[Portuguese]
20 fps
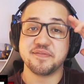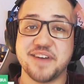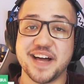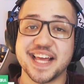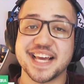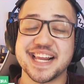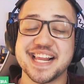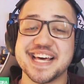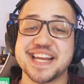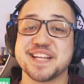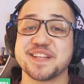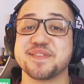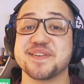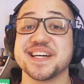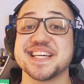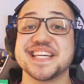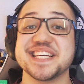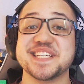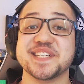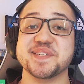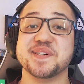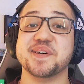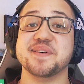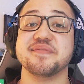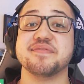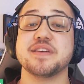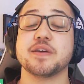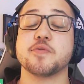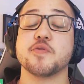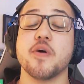Fala galera, tô aqui de
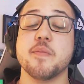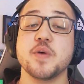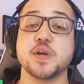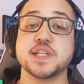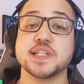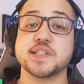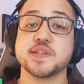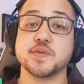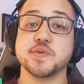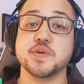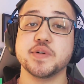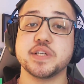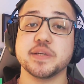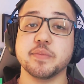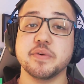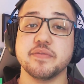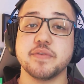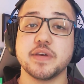novo e como eu disse no último